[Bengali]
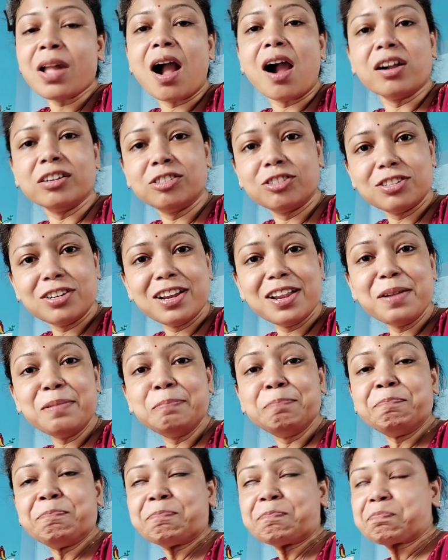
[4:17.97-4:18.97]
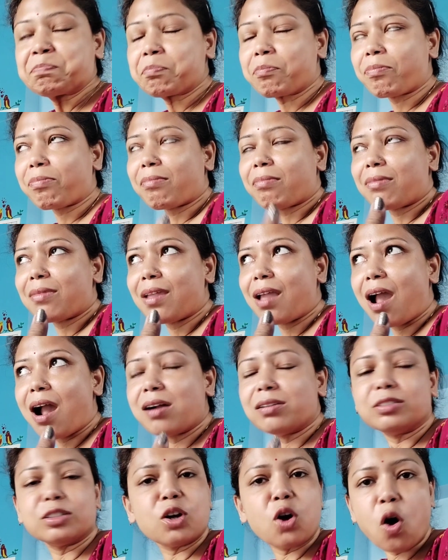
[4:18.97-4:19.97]
আসলে
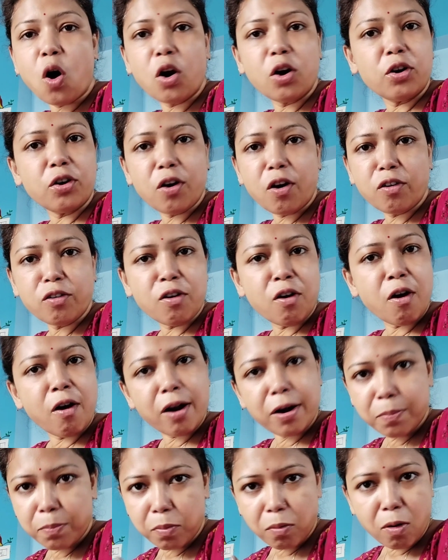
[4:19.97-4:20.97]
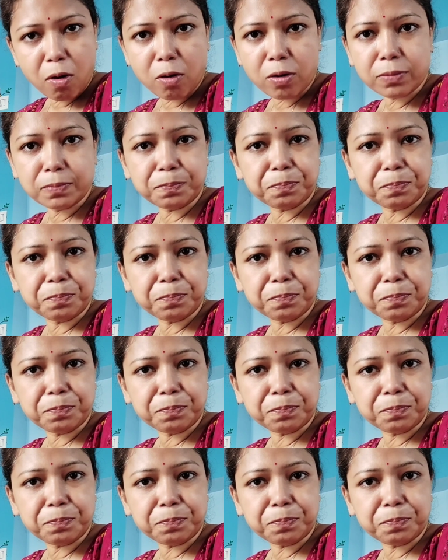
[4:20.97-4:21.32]
ঘর রং হওয়ার পর